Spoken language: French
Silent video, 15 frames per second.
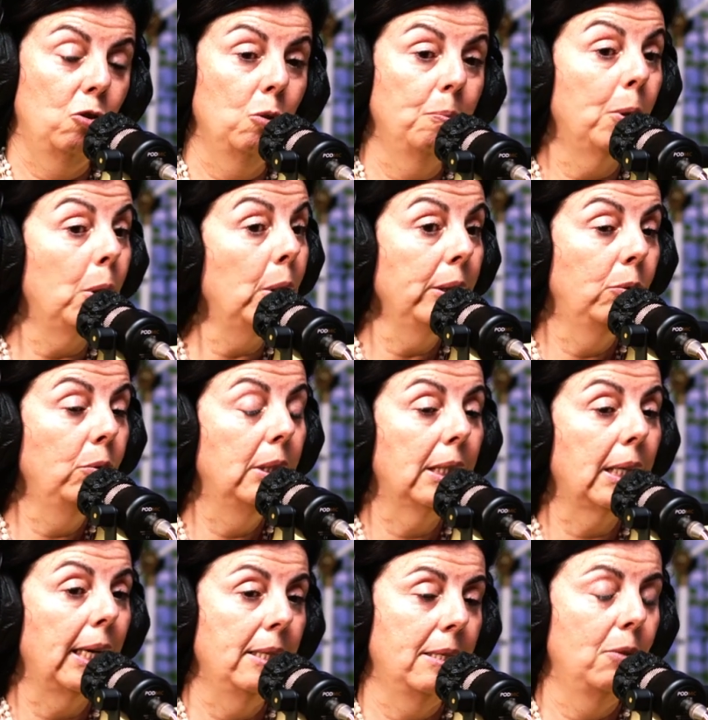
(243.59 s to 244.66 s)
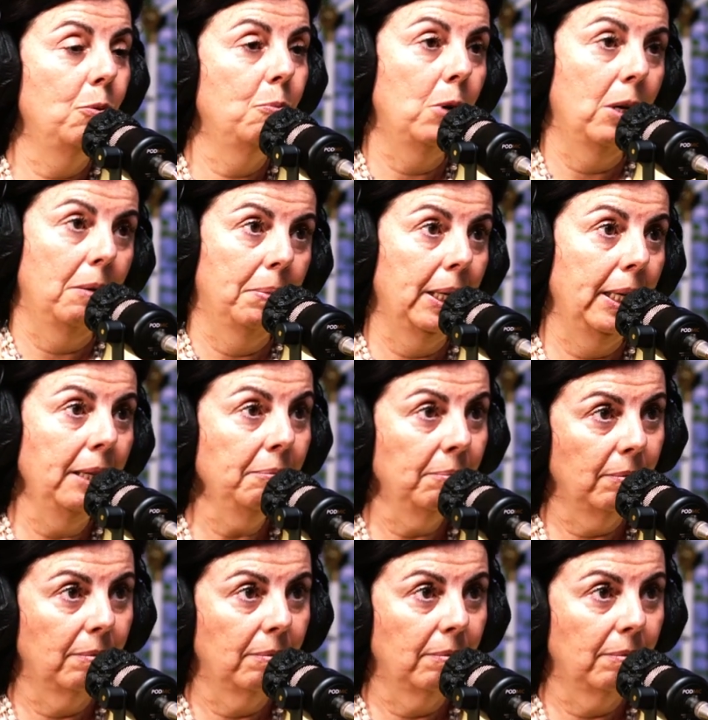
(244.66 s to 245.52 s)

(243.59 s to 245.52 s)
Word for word: je prends un coup de stress deux mois après.